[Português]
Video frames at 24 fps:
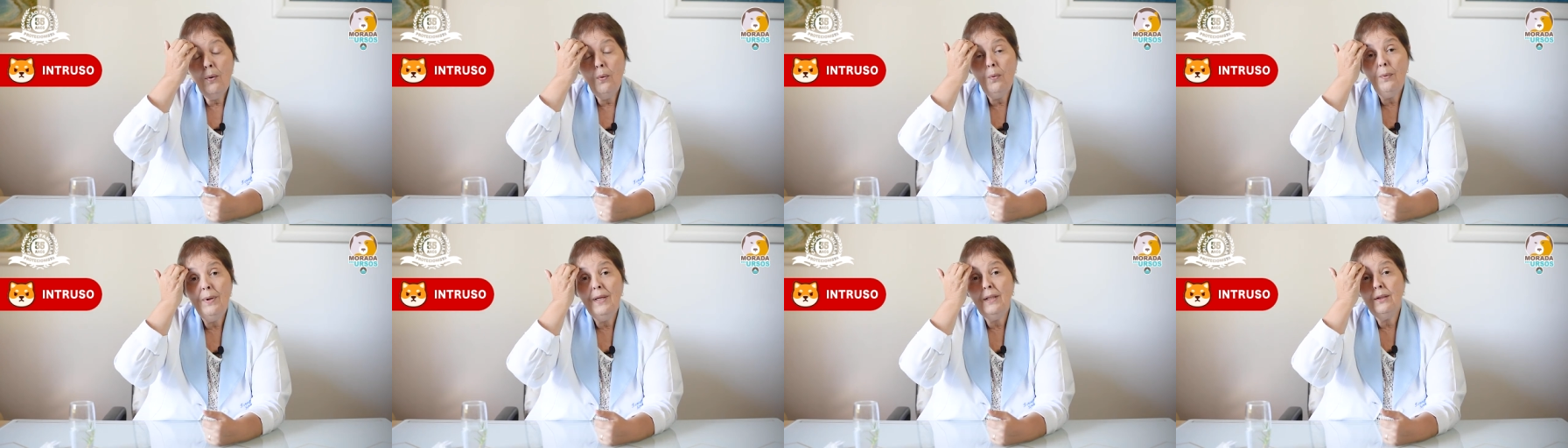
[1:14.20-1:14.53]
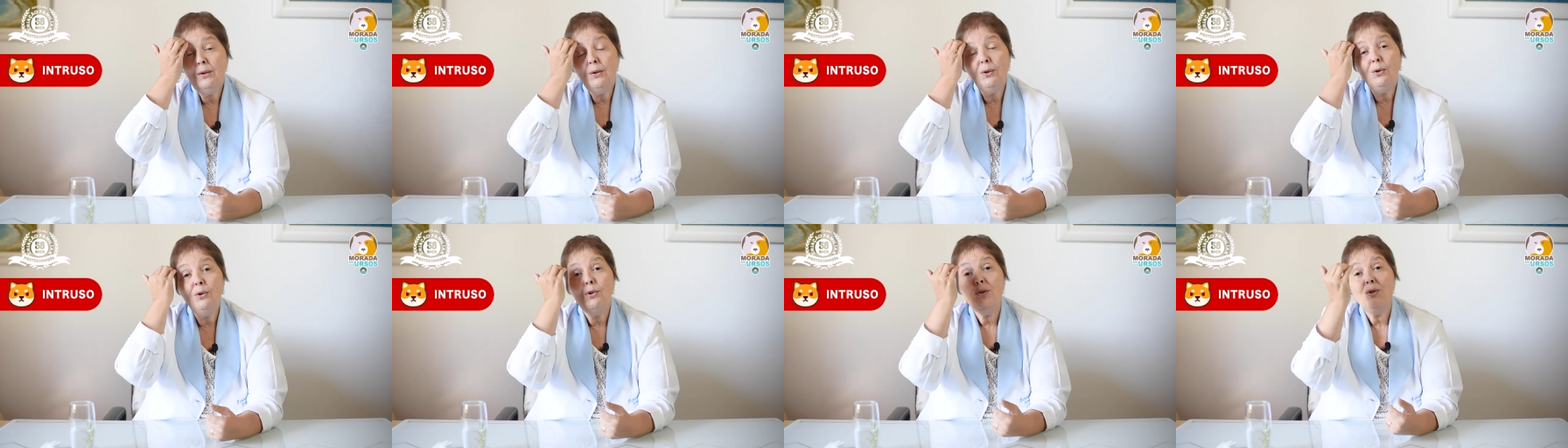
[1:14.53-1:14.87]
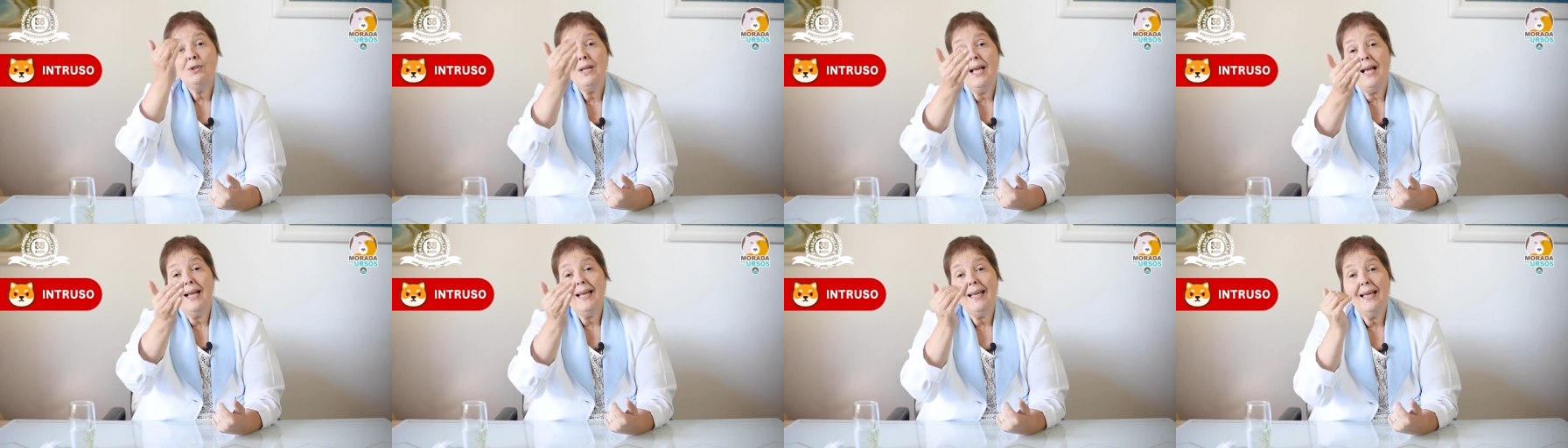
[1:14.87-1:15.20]
o
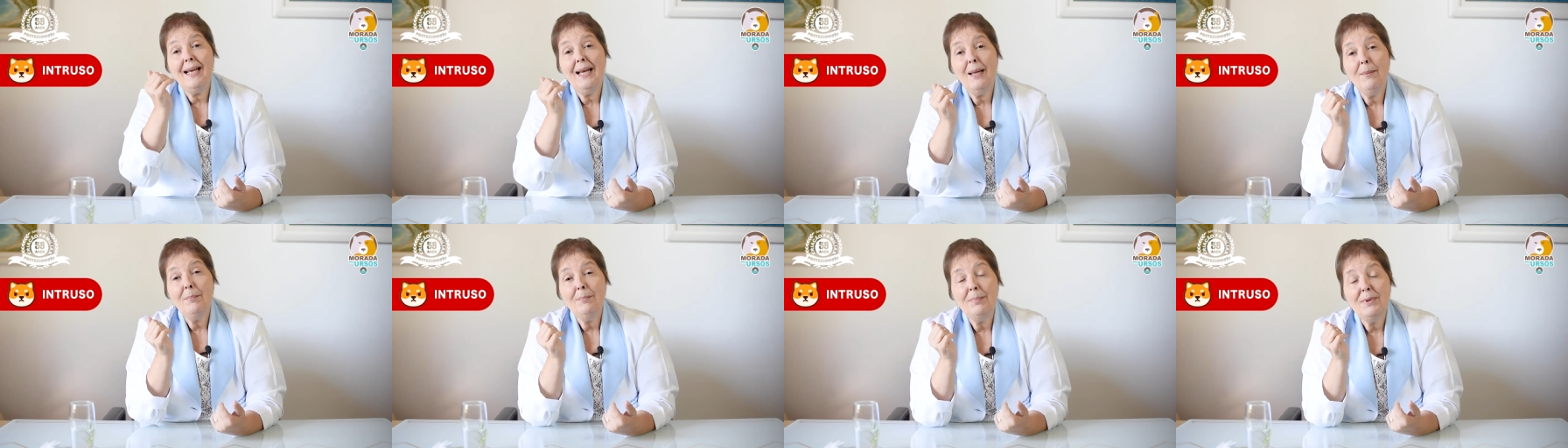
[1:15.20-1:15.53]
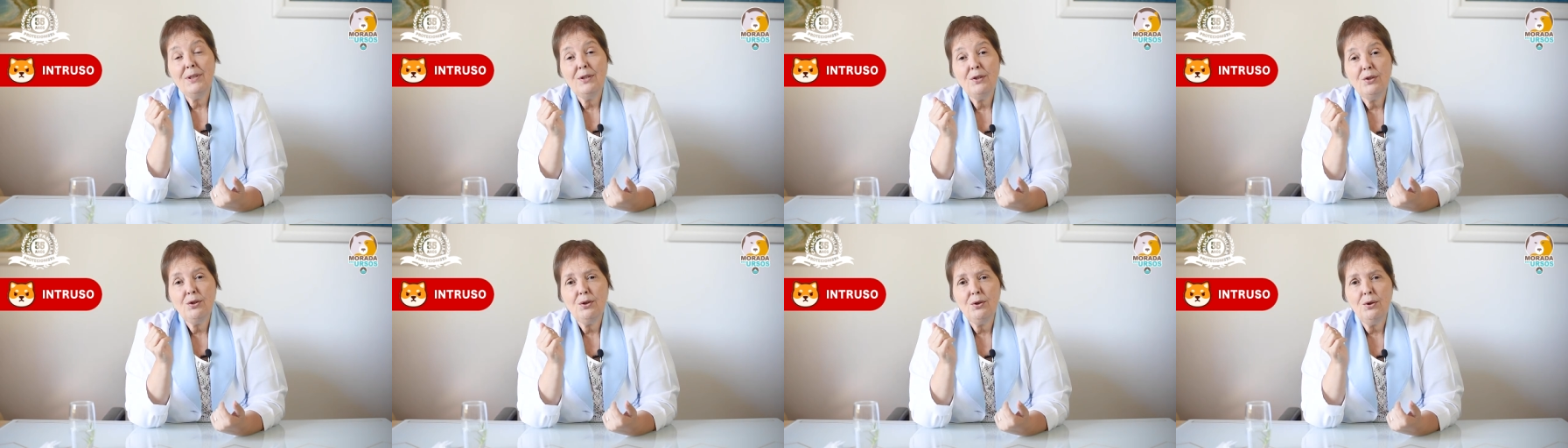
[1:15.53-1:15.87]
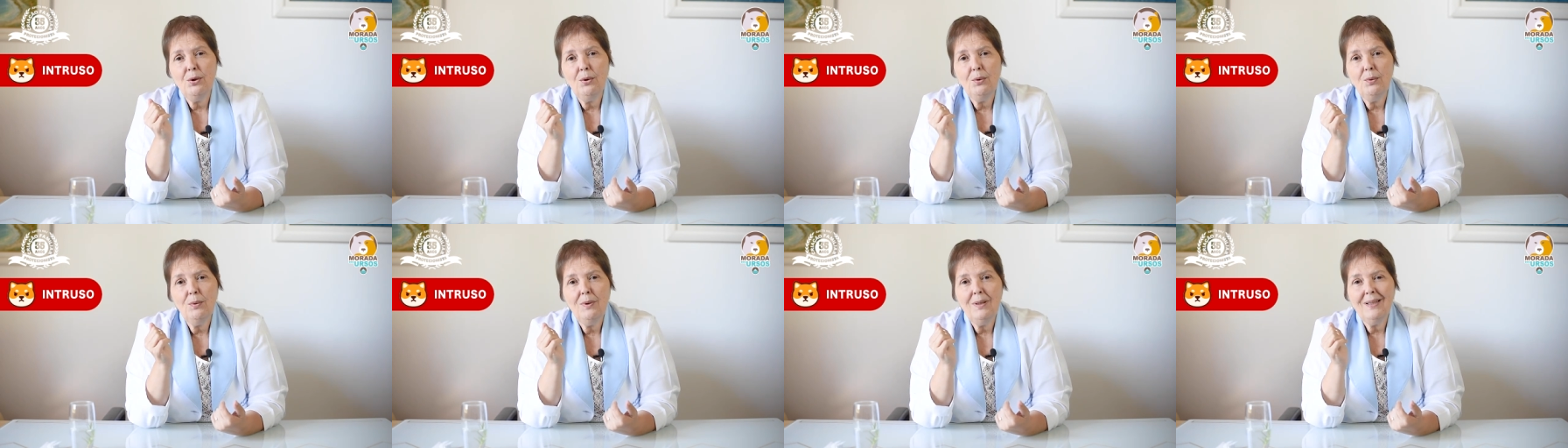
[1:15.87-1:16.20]
intruso é aquela
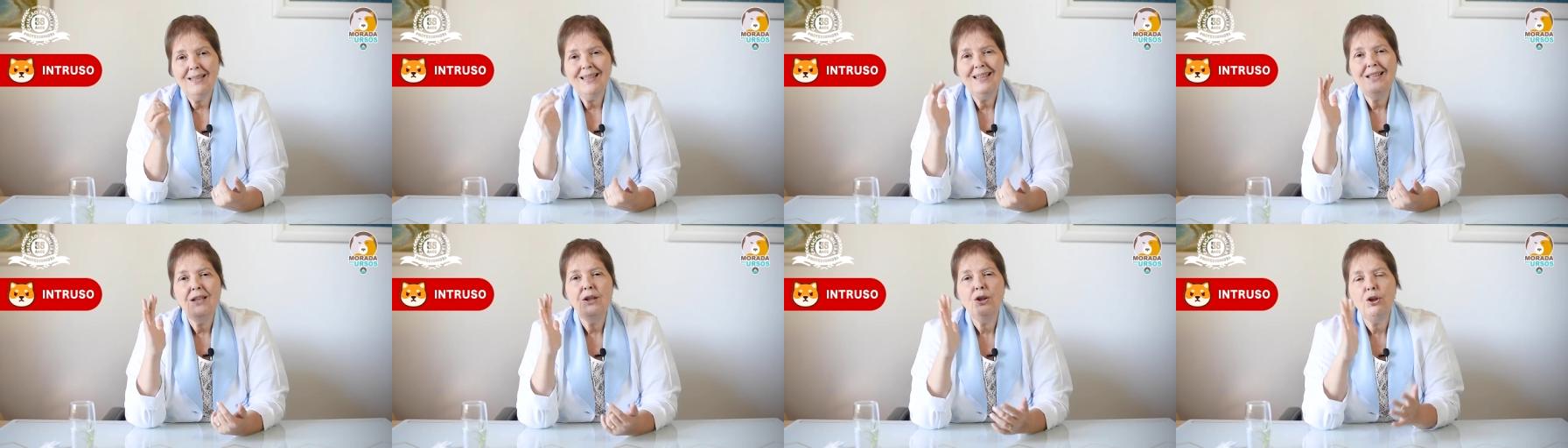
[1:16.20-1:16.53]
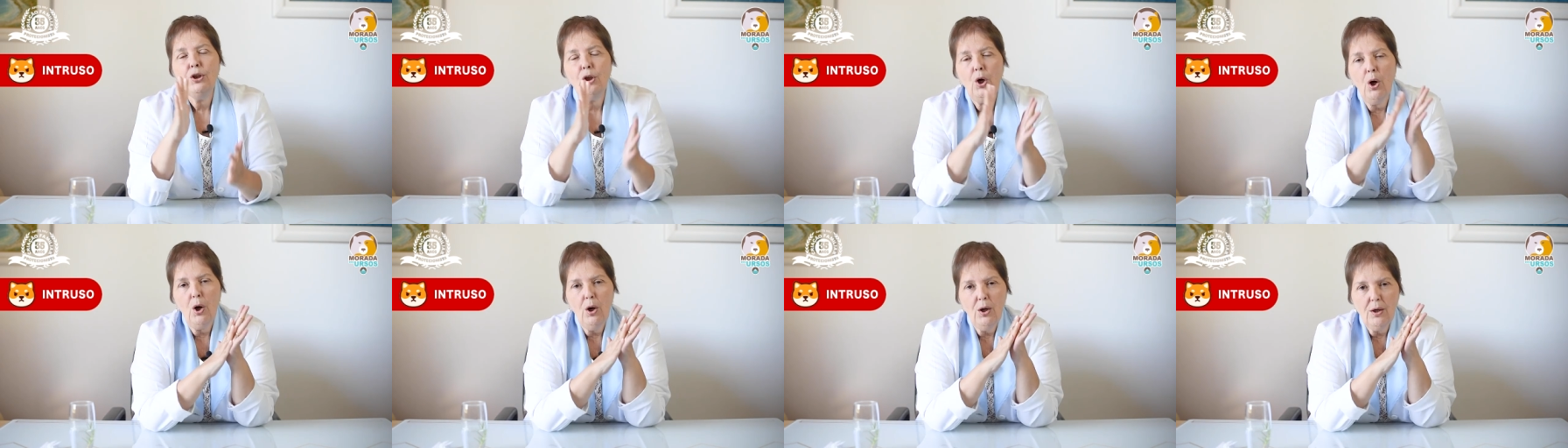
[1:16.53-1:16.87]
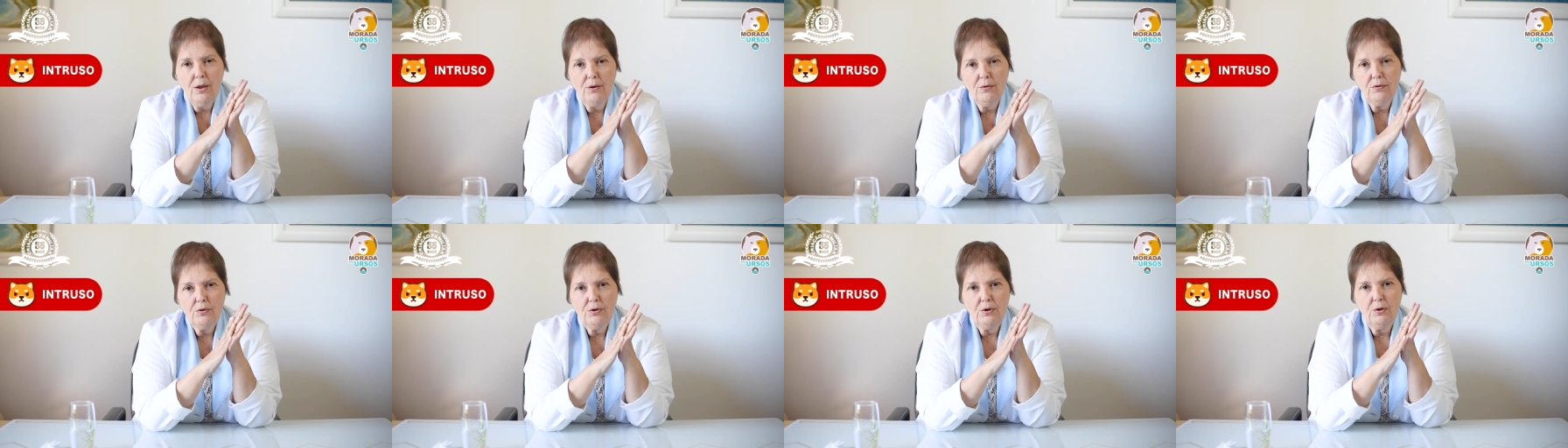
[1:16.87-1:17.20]
pessoa que
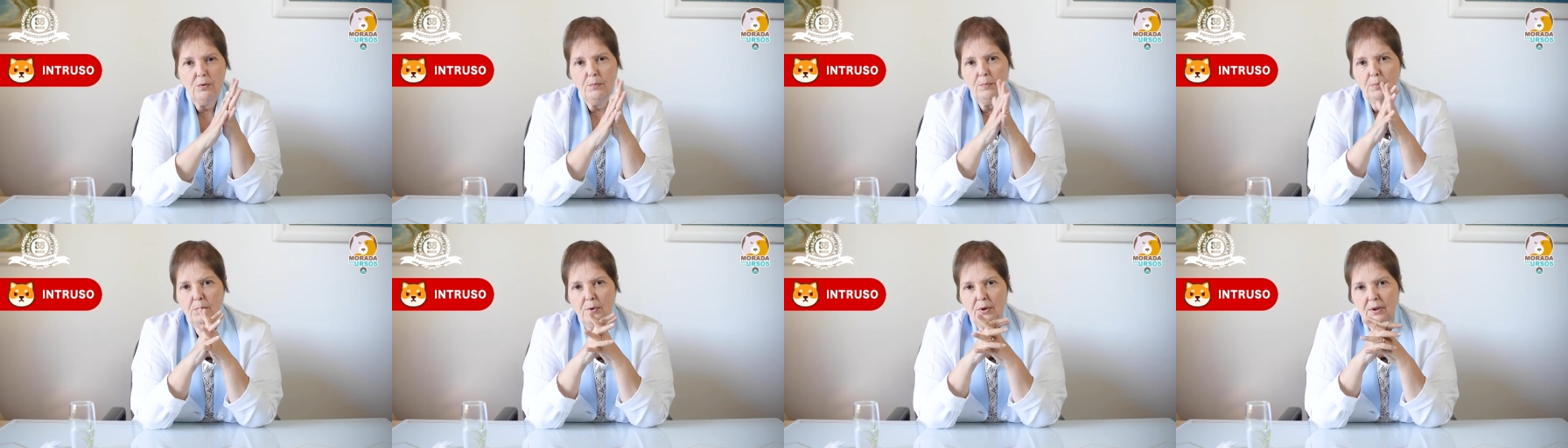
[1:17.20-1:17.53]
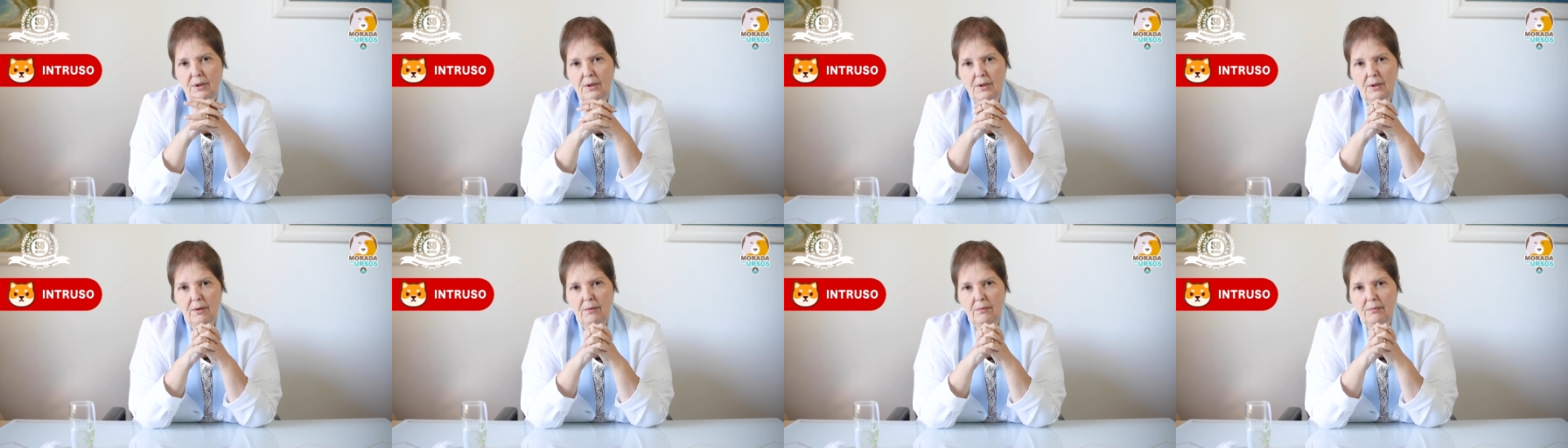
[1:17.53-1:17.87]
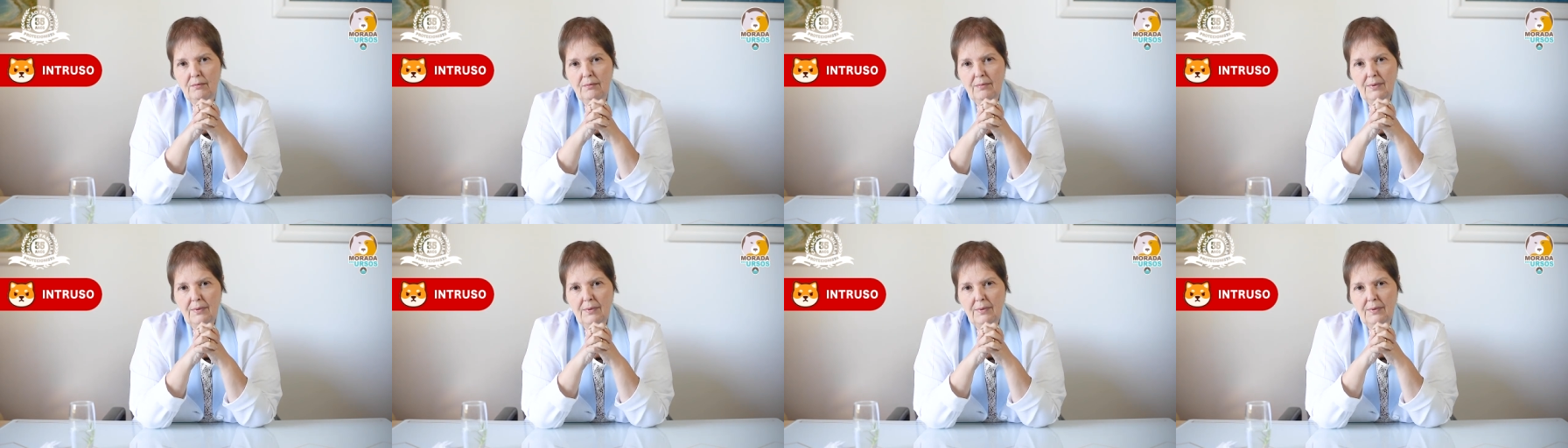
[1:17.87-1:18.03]
toca o seu portão.